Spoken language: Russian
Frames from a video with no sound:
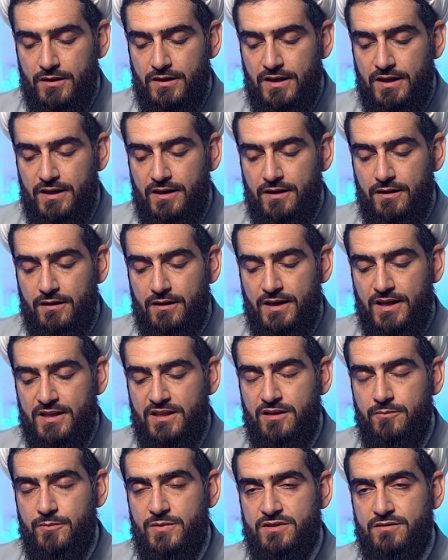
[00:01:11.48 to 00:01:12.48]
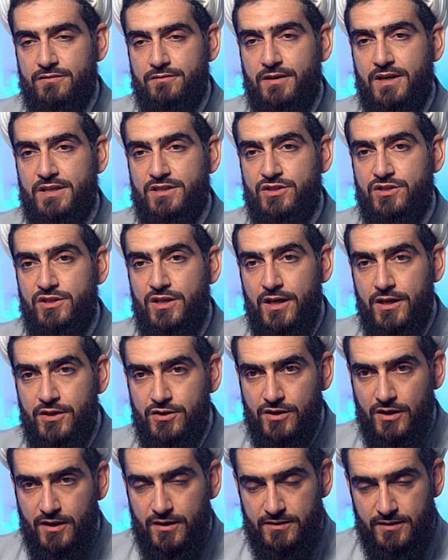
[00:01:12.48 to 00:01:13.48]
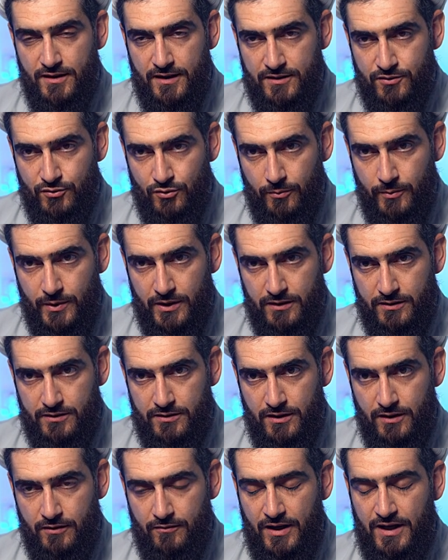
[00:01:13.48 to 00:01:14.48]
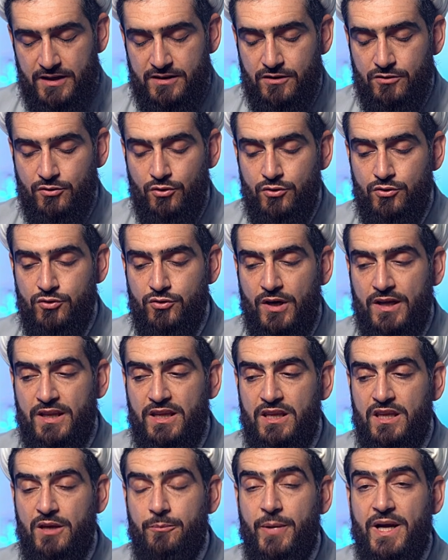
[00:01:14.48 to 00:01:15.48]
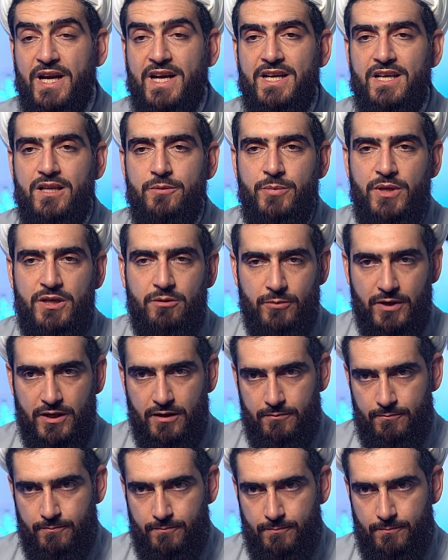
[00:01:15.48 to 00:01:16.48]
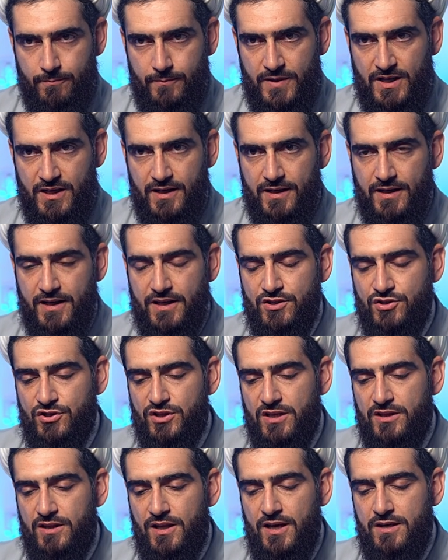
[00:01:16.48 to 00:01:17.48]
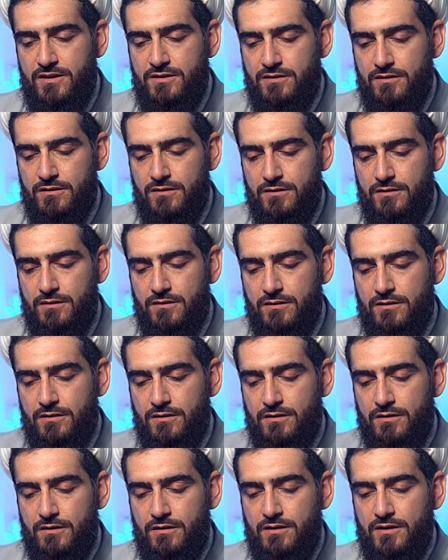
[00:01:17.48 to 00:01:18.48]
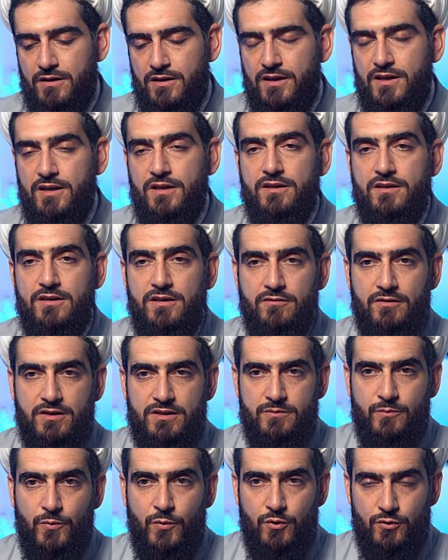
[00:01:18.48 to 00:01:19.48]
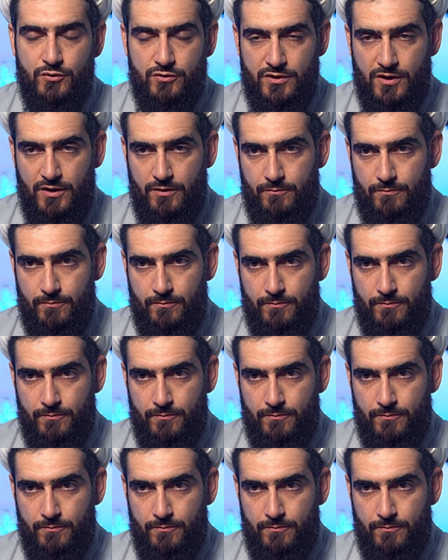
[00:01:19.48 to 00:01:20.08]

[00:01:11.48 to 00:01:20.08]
И одним из важнейших этих особенностей является то, что они непоколебимые. Расшатать их невозможно.